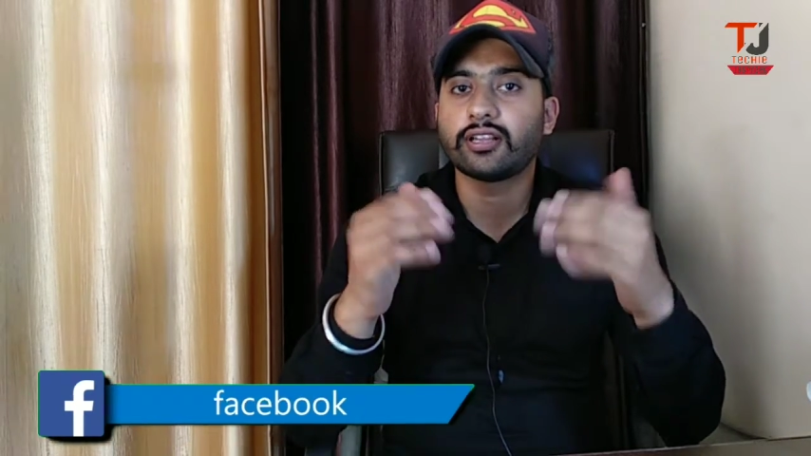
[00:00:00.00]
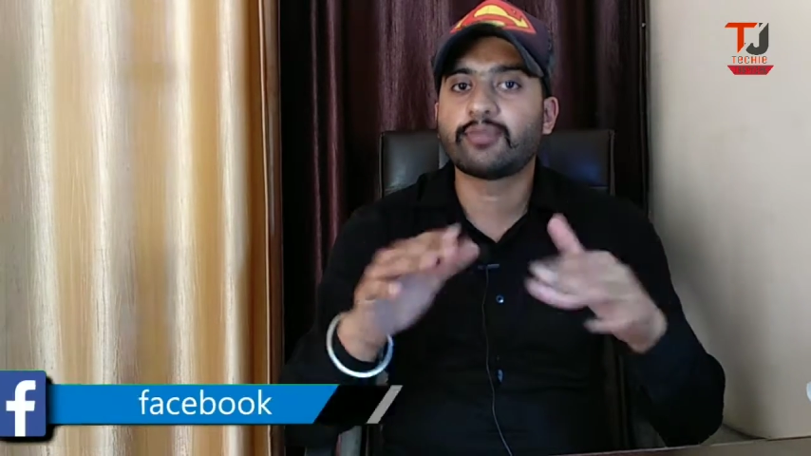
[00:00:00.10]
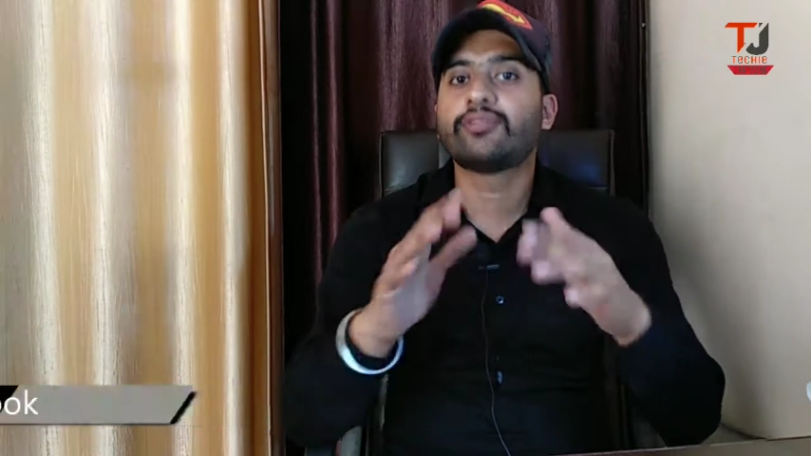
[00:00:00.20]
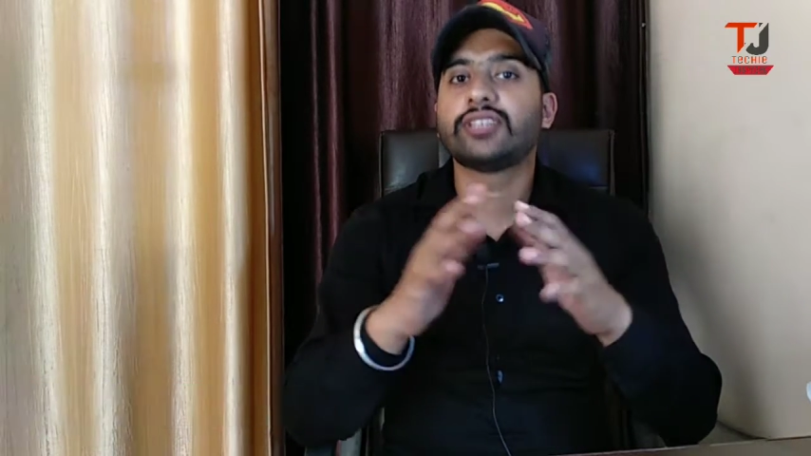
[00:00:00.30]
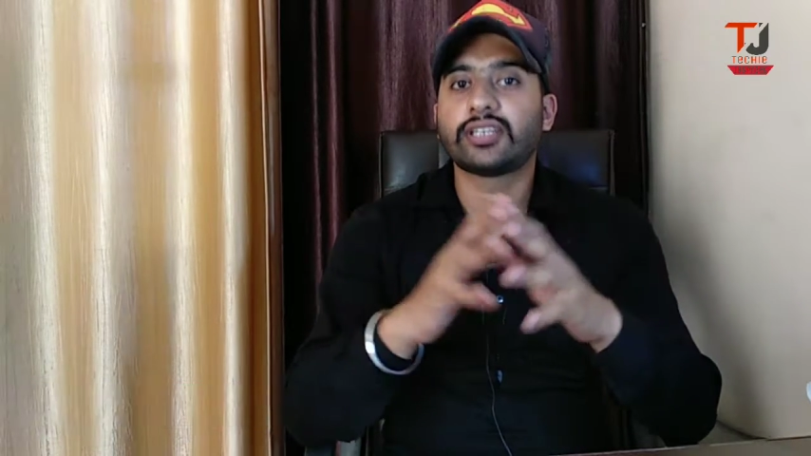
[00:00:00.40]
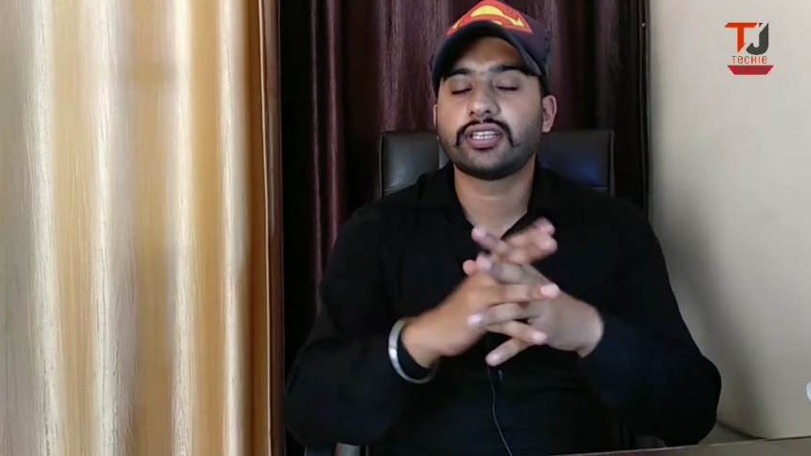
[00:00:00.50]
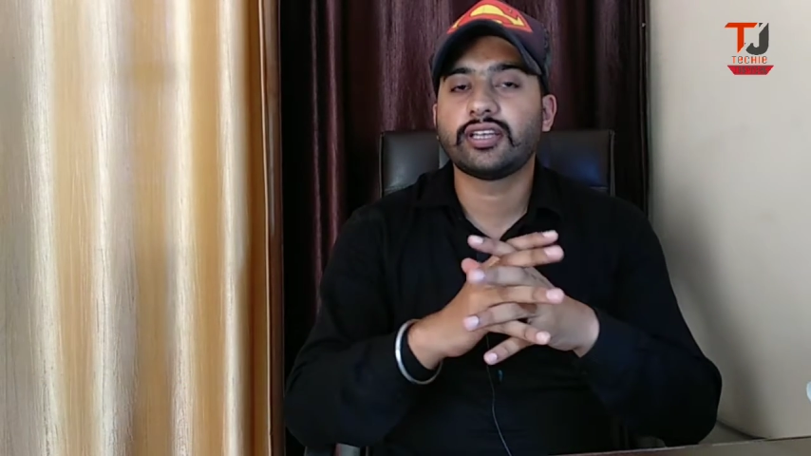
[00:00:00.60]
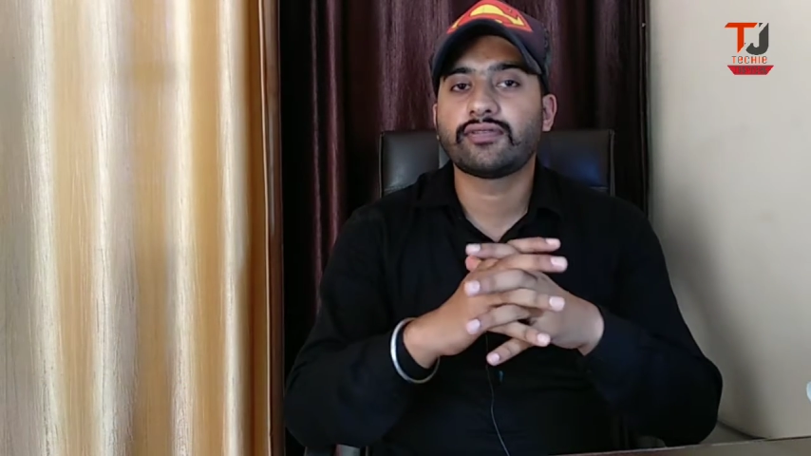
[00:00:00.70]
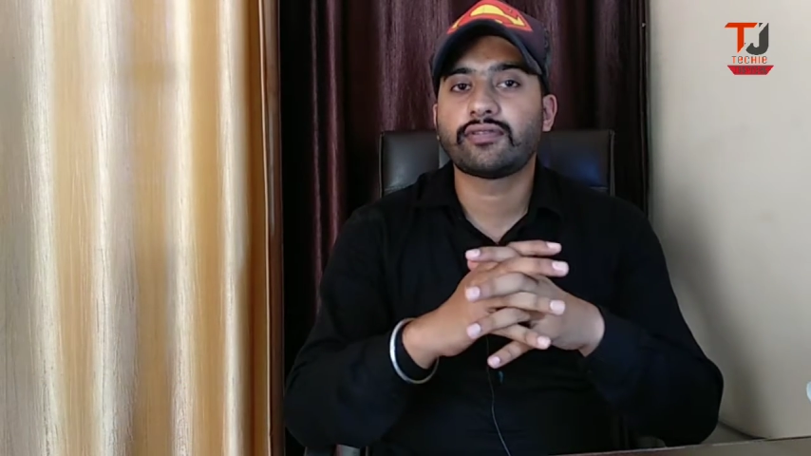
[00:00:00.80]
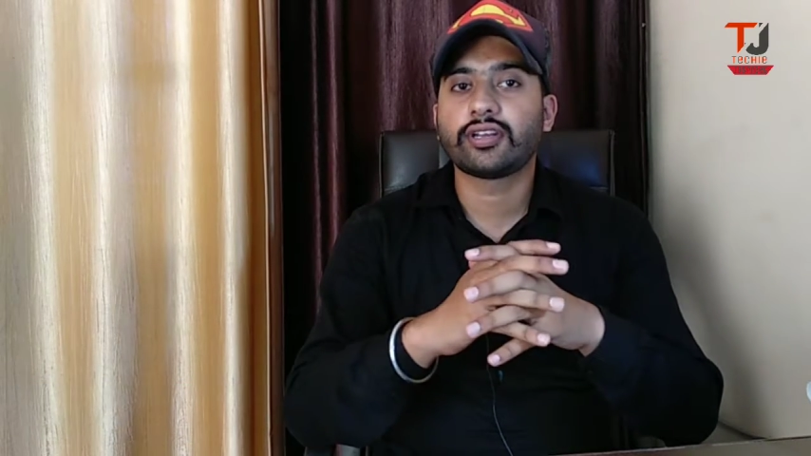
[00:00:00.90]
ख़त्म हो
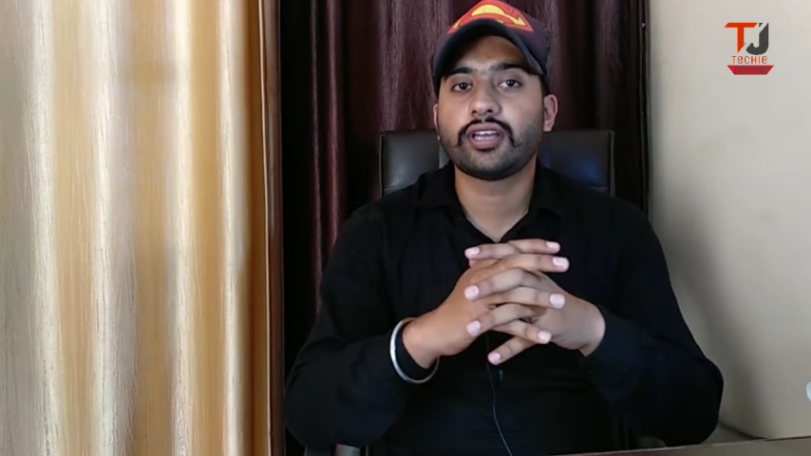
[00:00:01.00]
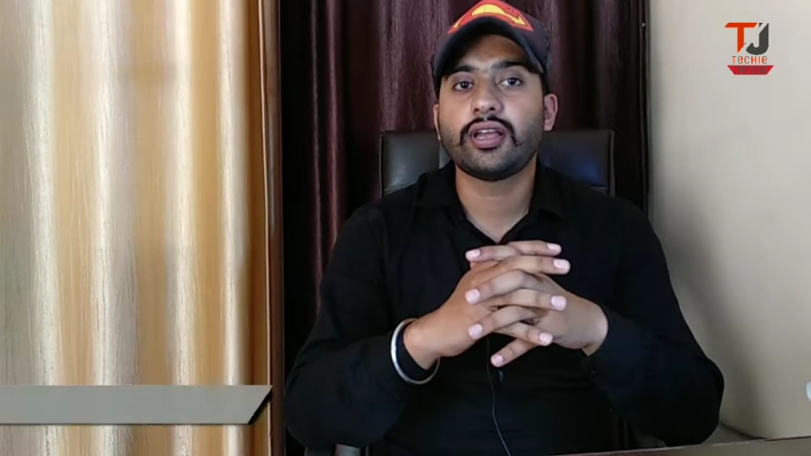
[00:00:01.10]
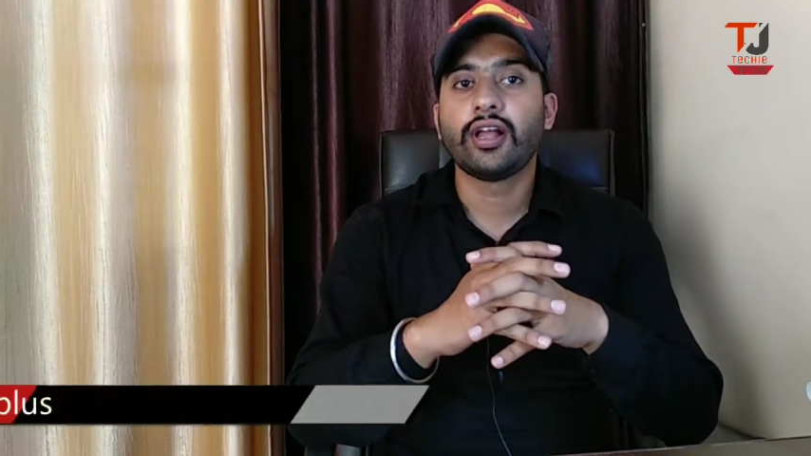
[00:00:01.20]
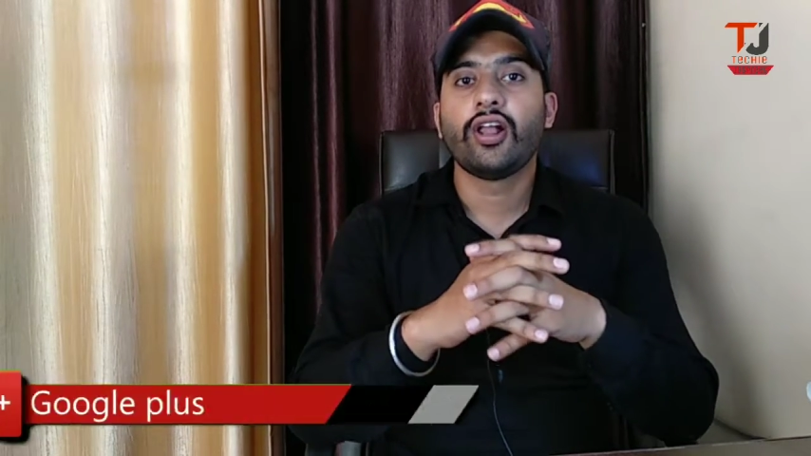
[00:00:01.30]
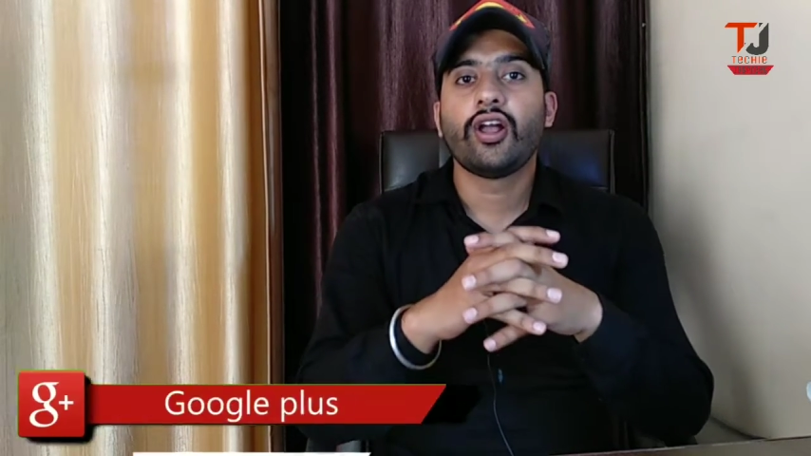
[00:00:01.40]
जाती है फ़ोन की